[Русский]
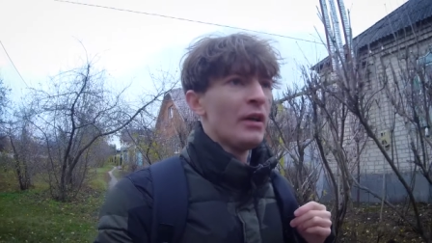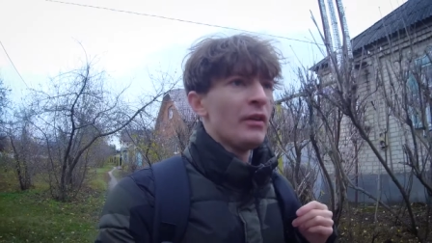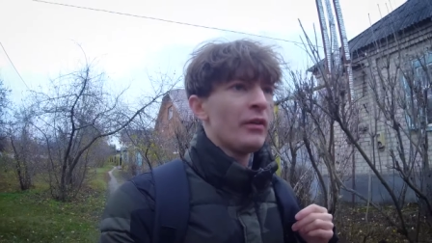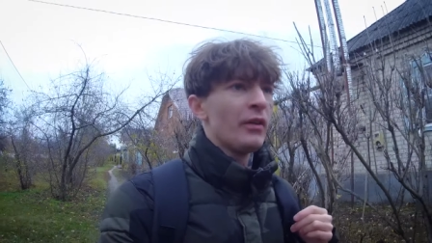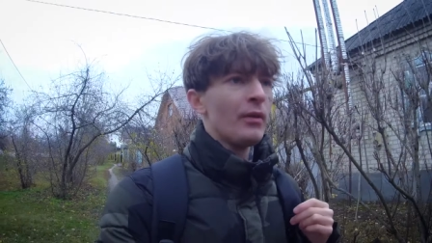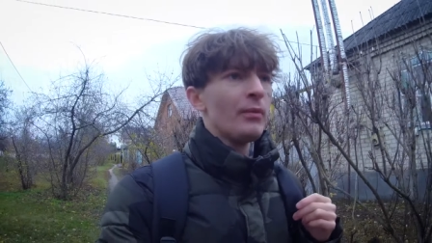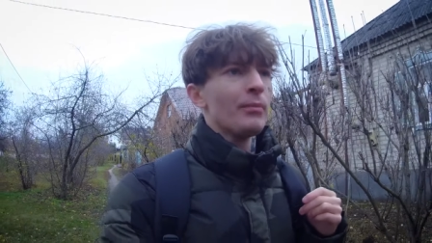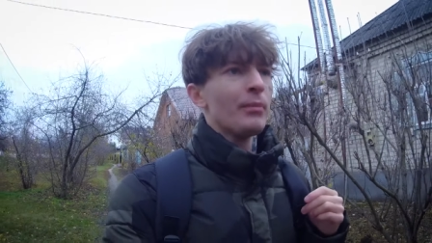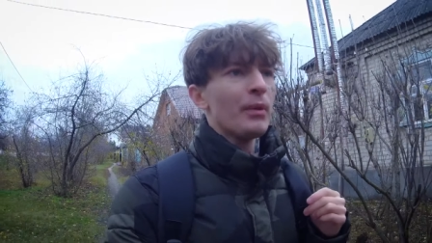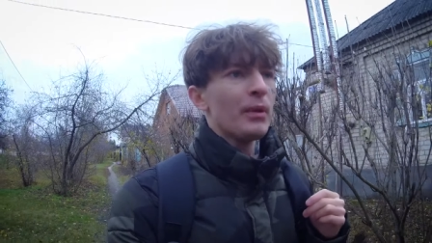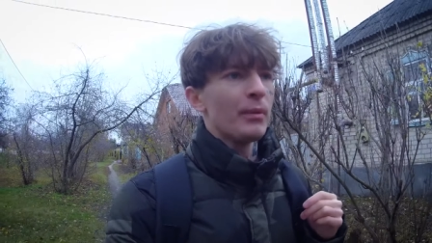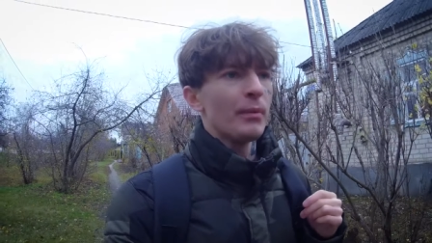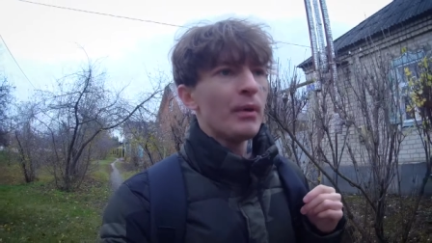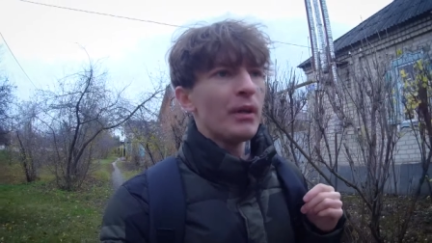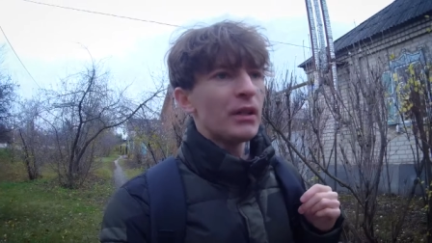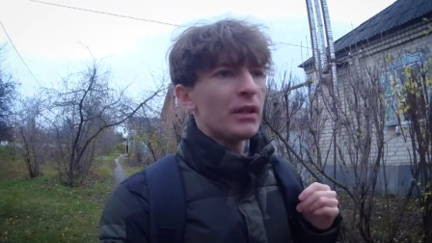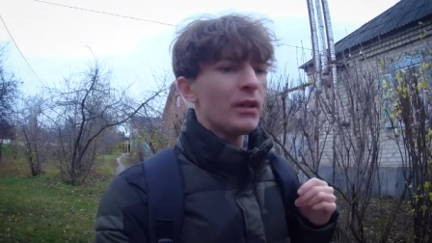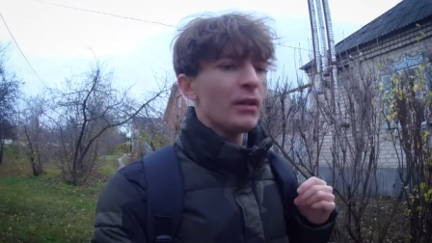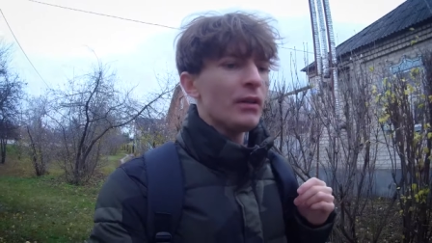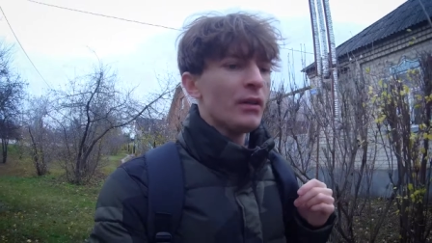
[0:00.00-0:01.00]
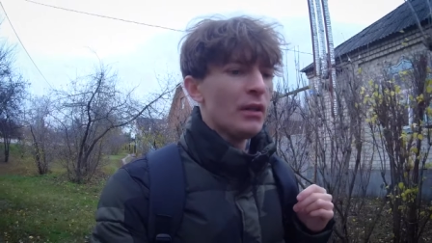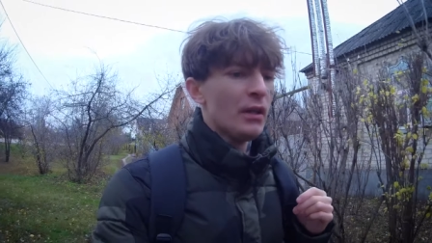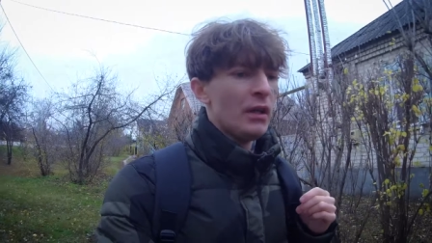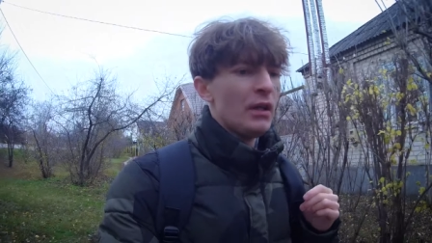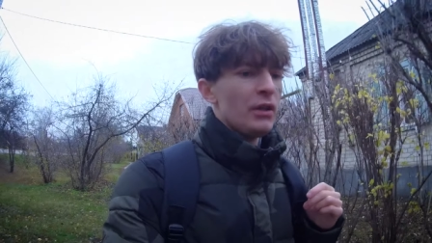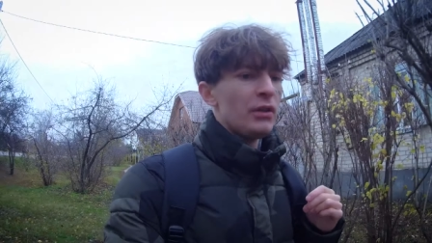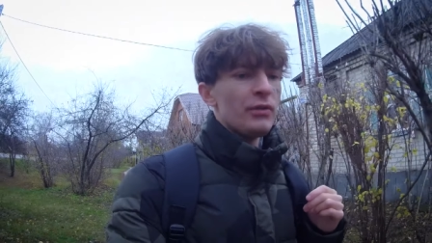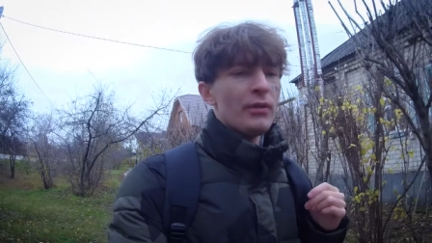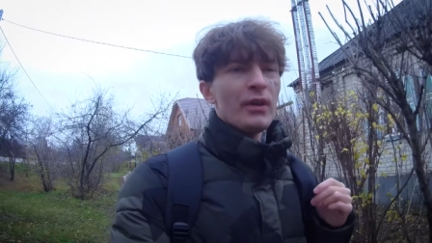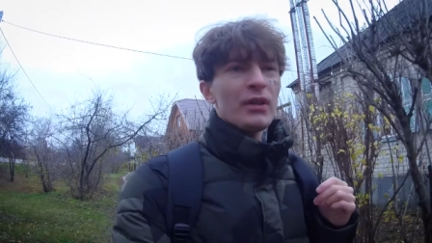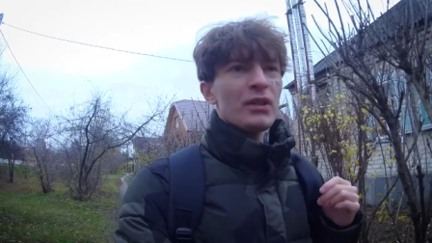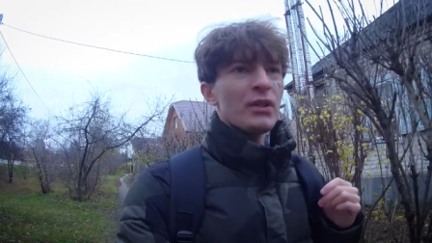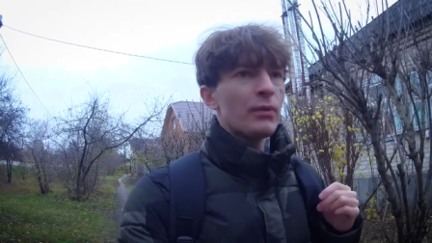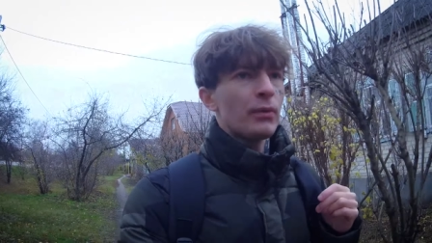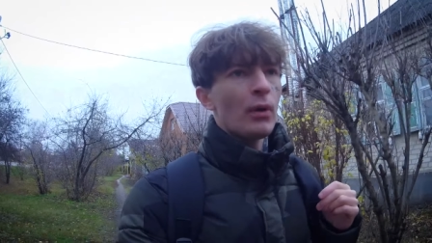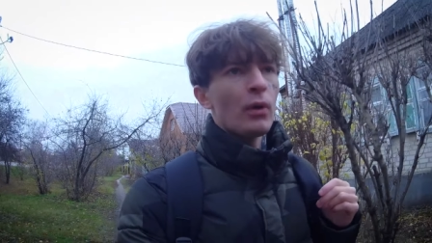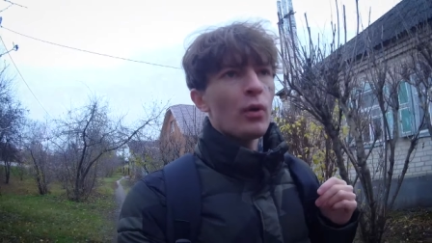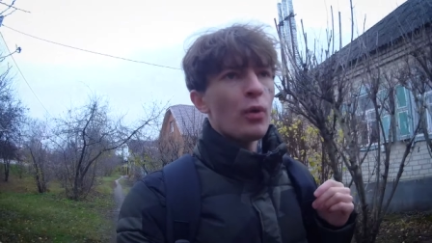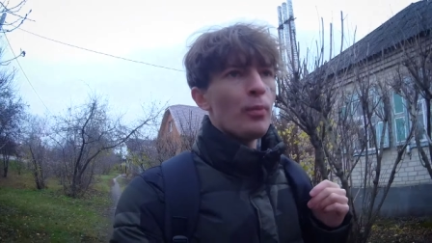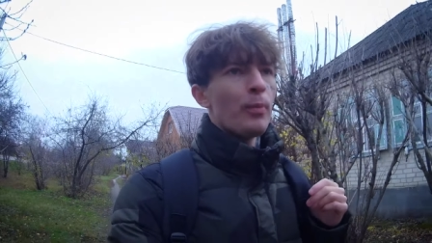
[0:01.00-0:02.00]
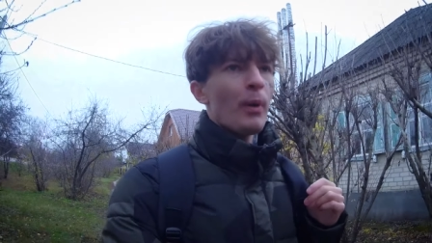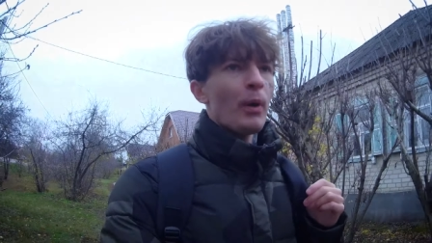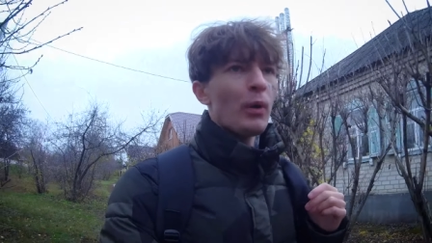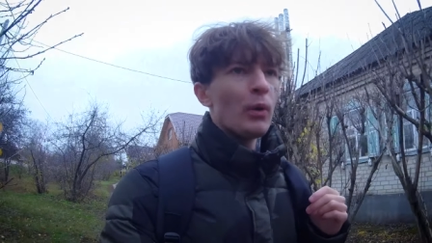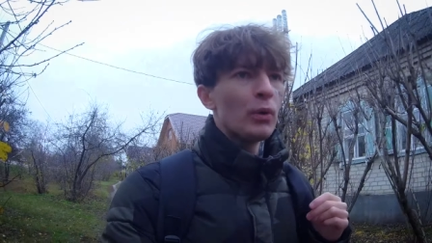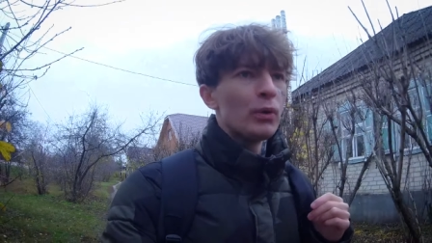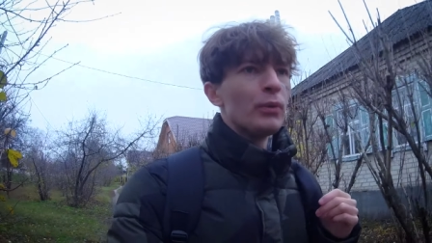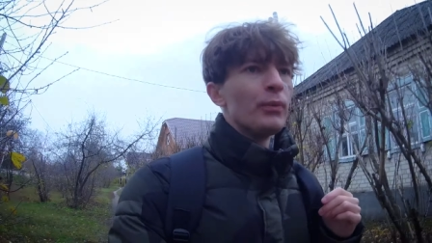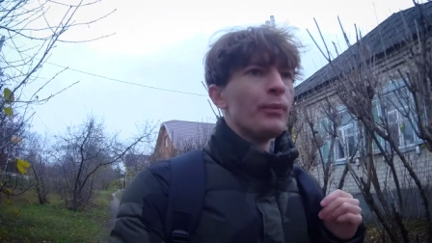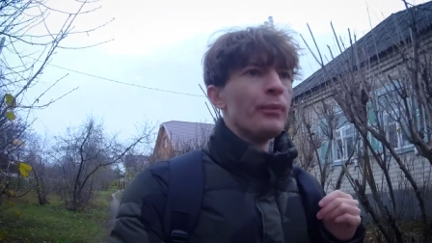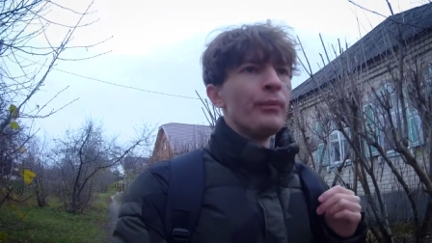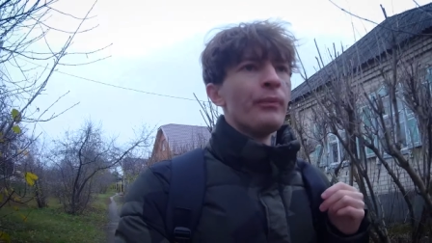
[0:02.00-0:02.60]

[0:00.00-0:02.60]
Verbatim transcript: сами понимаете. Неважно, в какую погоду.